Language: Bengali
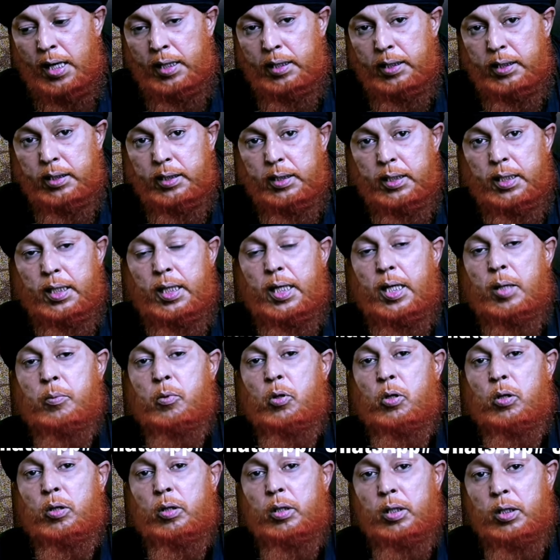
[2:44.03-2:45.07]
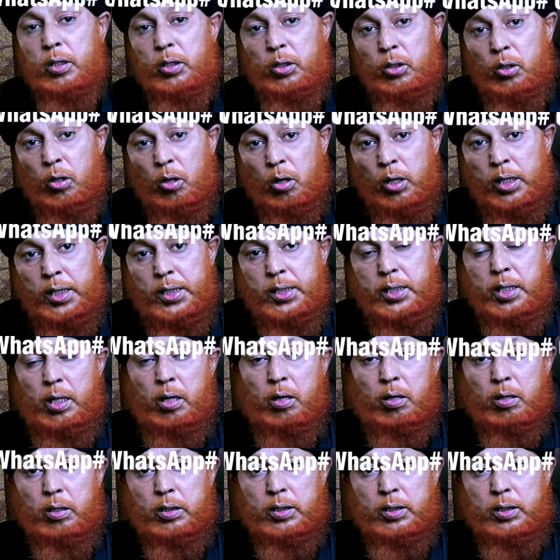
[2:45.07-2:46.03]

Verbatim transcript: আট এবং নয় জিল